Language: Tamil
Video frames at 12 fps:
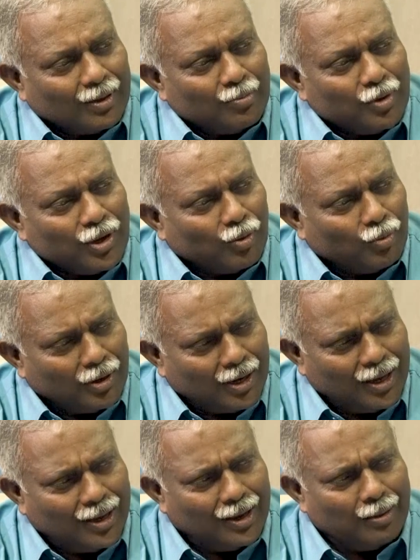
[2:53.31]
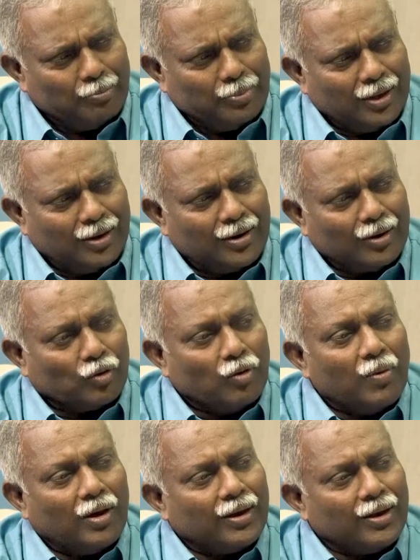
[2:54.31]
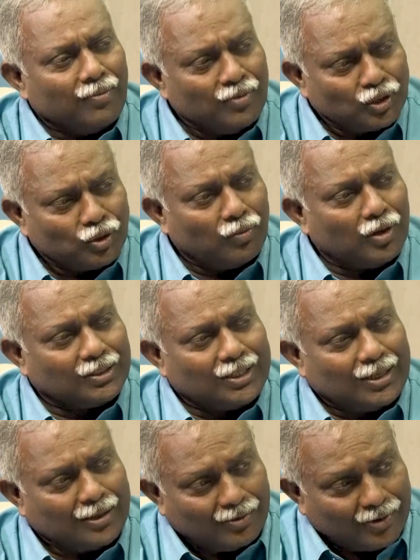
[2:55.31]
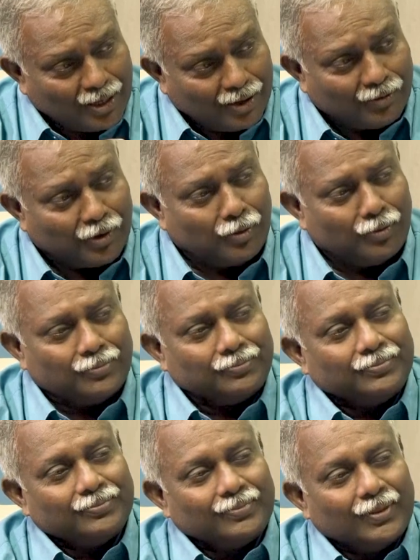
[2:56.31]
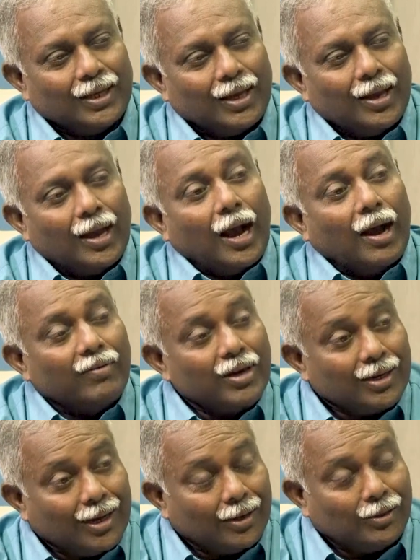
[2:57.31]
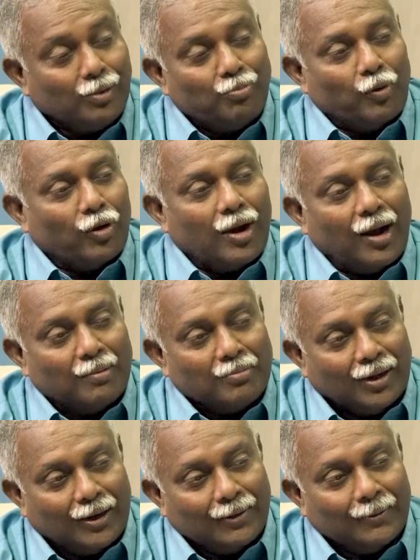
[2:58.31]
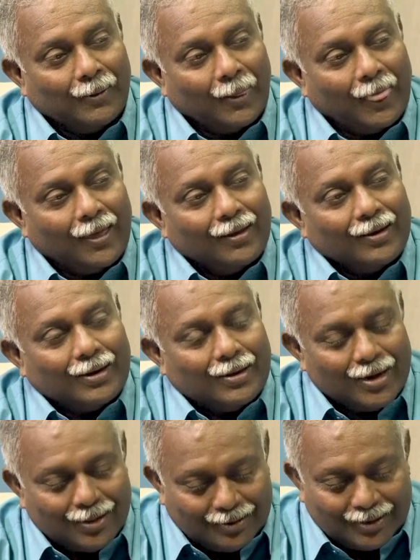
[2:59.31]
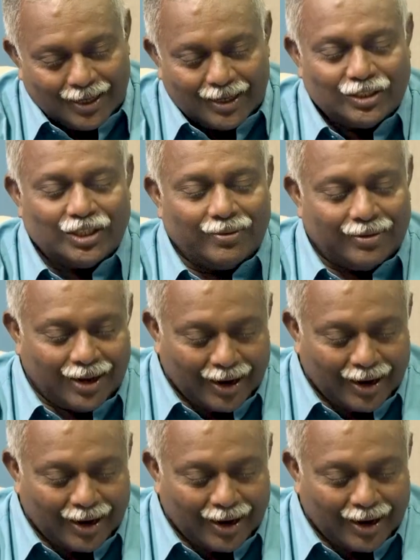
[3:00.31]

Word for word: தம்முடைய ஒரே பேரான குமாரனை விசுவாசிக்கிறவன் எவனோ அவன் கெட்டு போகாமல் நித்திய ஜீவனை